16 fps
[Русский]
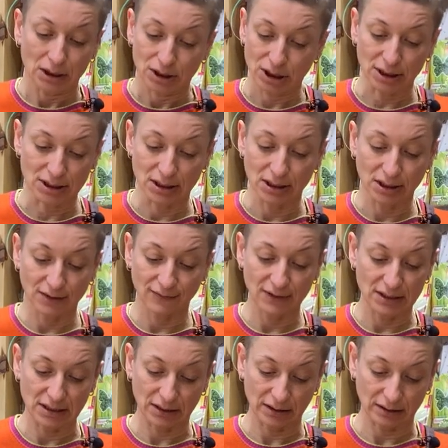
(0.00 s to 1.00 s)
честно, не
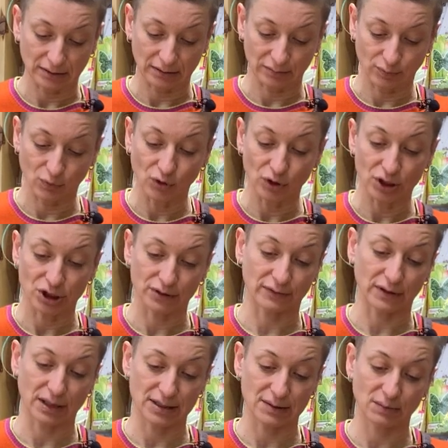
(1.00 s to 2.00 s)
видела
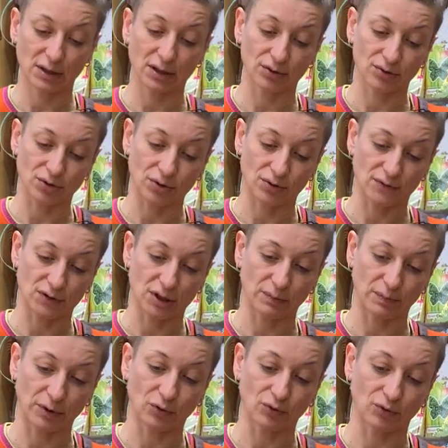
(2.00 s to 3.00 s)
большего размера, то есть он все
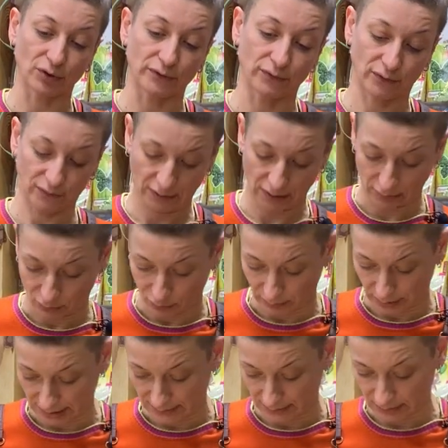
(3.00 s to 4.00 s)
время приходит вот в таком
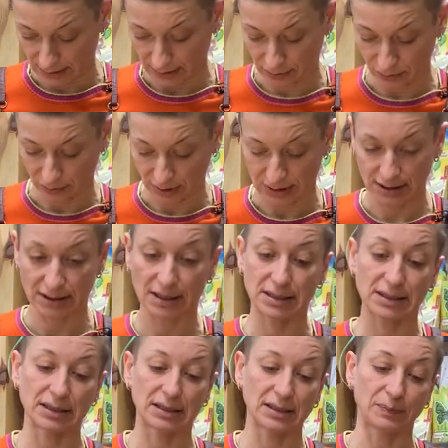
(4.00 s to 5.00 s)
размере, это у нас
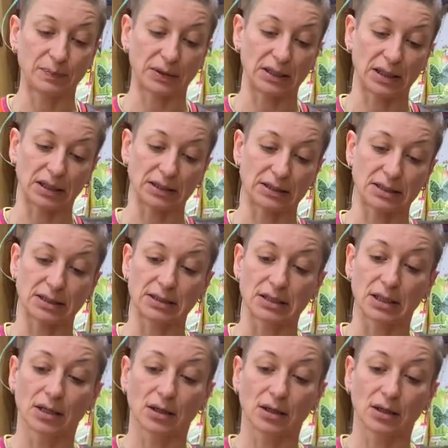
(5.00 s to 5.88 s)
10 на 15,